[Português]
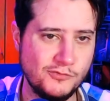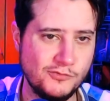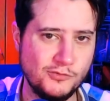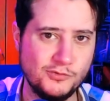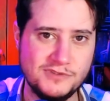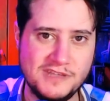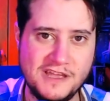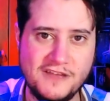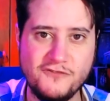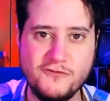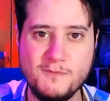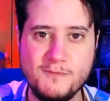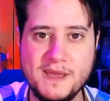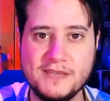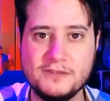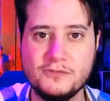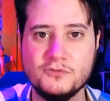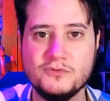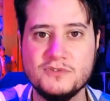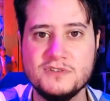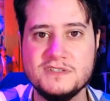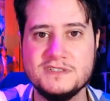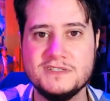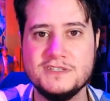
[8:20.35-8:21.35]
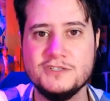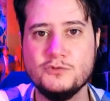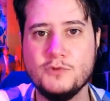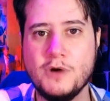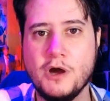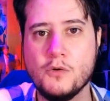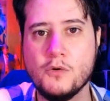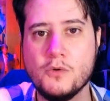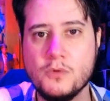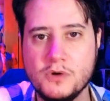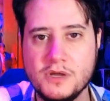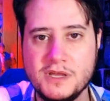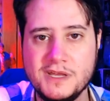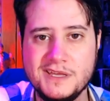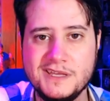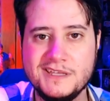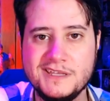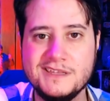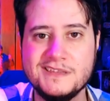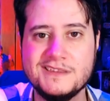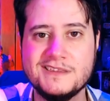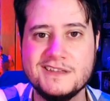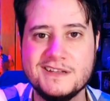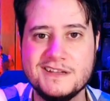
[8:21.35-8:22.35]
O Death Metal tem sido algo
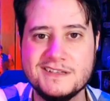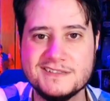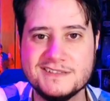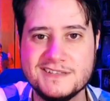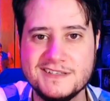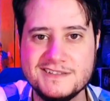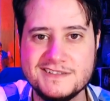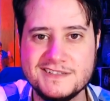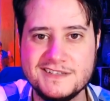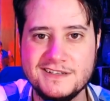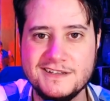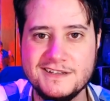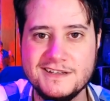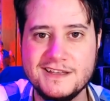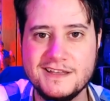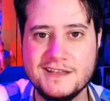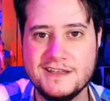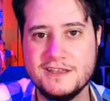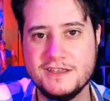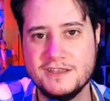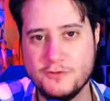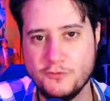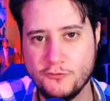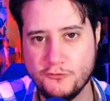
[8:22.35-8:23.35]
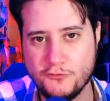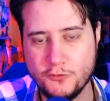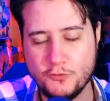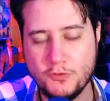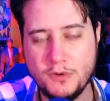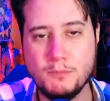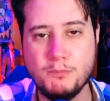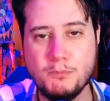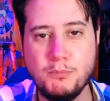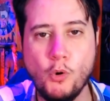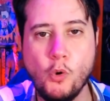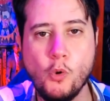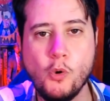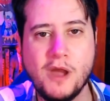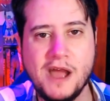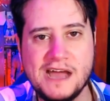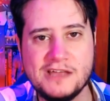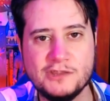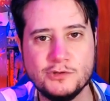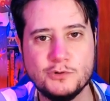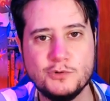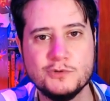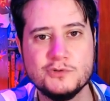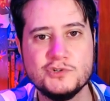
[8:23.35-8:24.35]
interessante se ler, eu fico
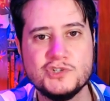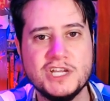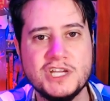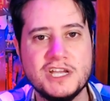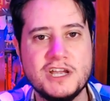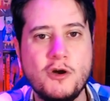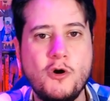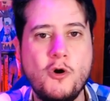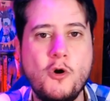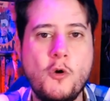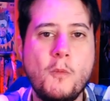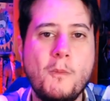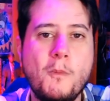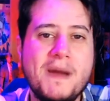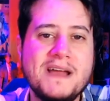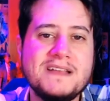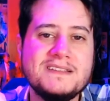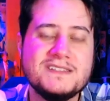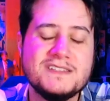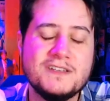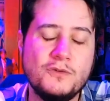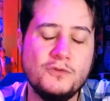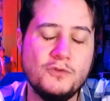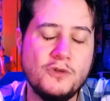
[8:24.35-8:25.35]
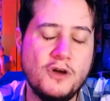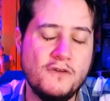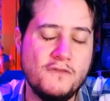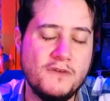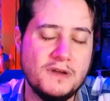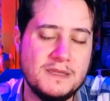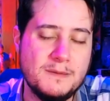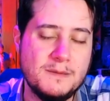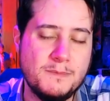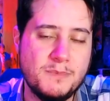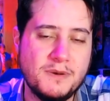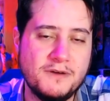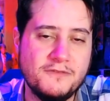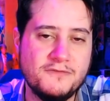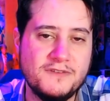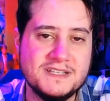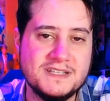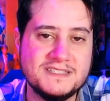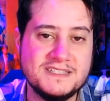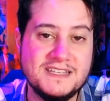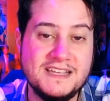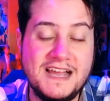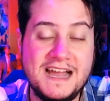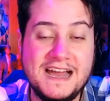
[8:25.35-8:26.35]
empolgado quando chega uma edição nova aqui para
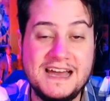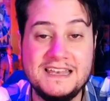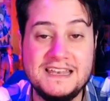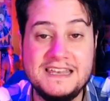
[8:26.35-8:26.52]
fazer a